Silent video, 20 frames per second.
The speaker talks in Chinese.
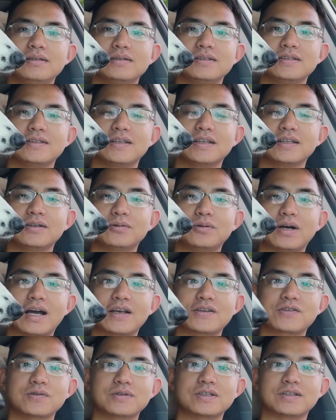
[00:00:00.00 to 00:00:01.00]
今天呢，我
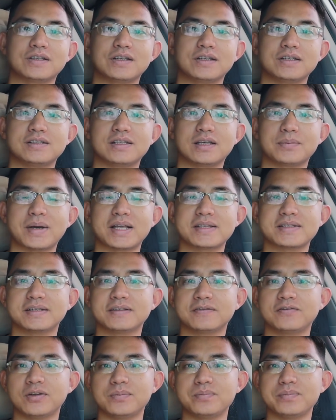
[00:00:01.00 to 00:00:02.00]
还收集了一些半斤
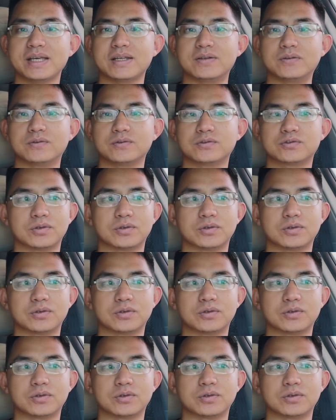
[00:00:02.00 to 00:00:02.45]
的粪便，